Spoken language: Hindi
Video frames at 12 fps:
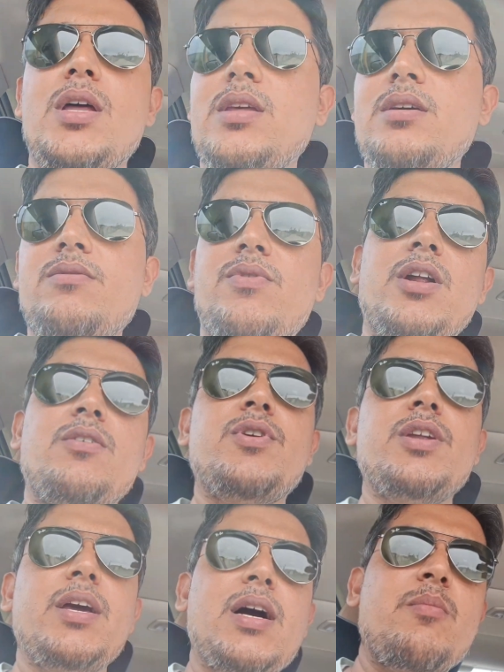जाते हैं
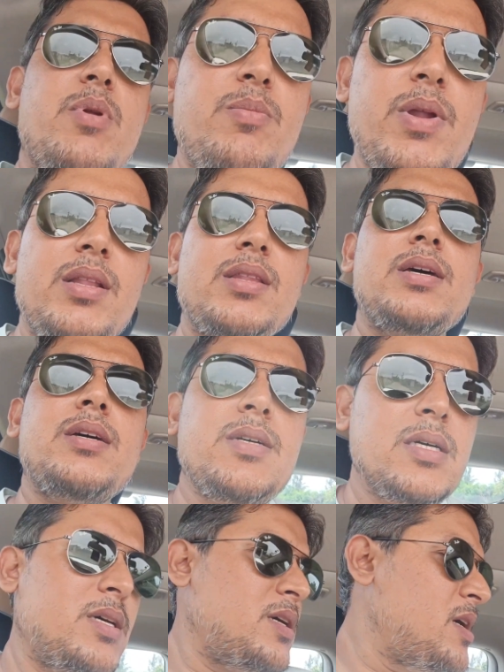फटाफट ये काम निपटाते
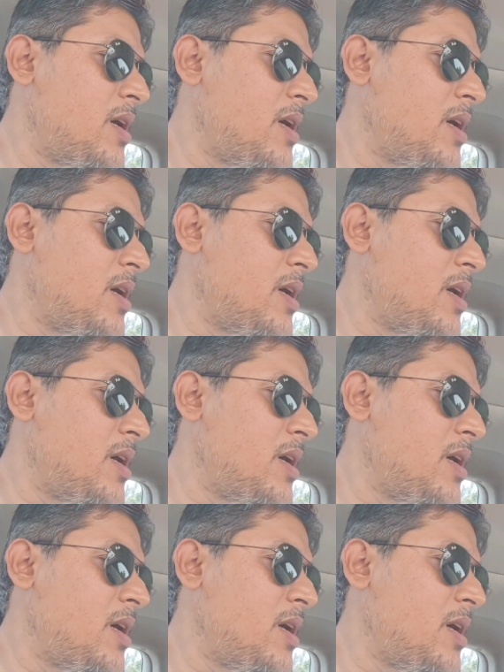हैं